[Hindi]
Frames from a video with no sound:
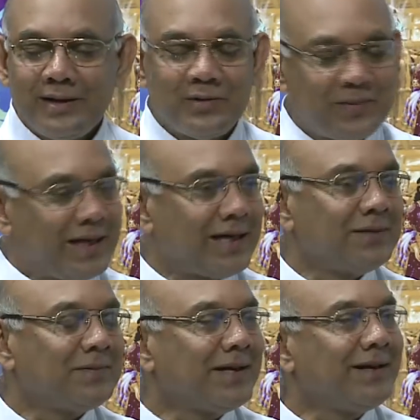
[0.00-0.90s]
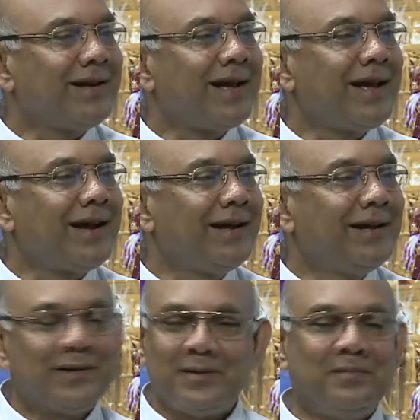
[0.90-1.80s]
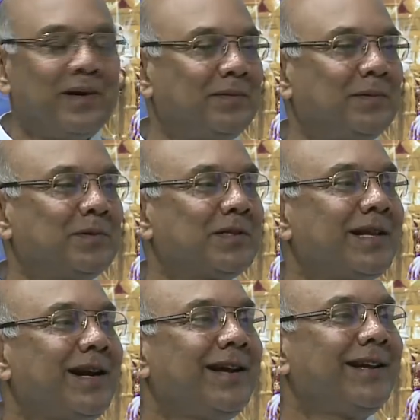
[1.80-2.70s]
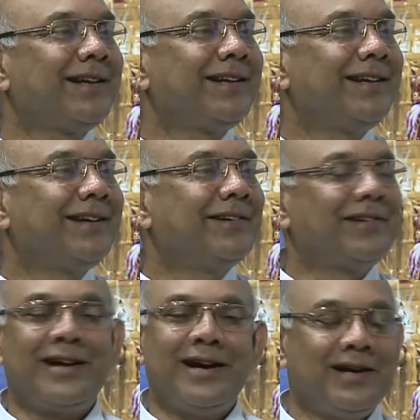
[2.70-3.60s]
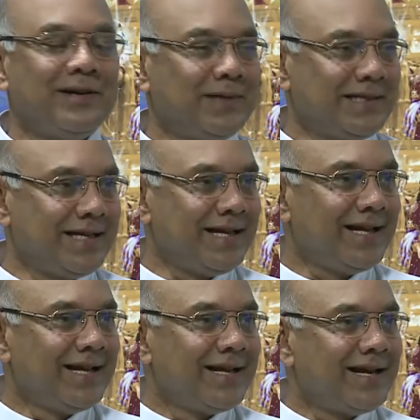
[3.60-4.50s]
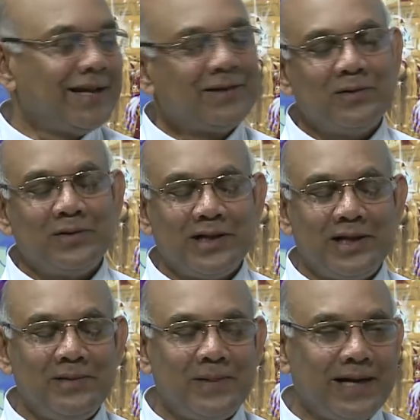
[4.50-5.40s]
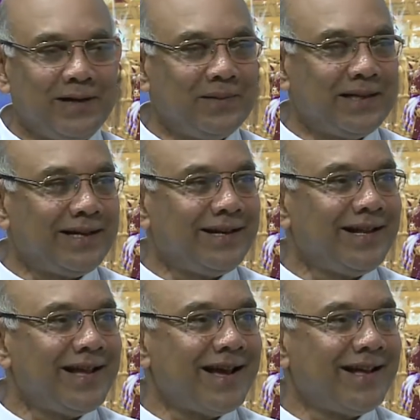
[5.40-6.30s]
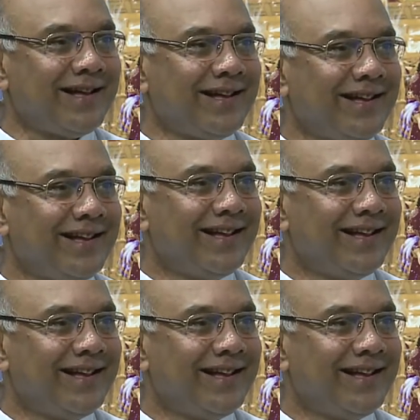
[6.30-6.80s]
तो मेरा जब टर्न आया तो बाबा मुस्कुराए और कहा बच्चे रात को कितनी बार निमंत्रण दिया है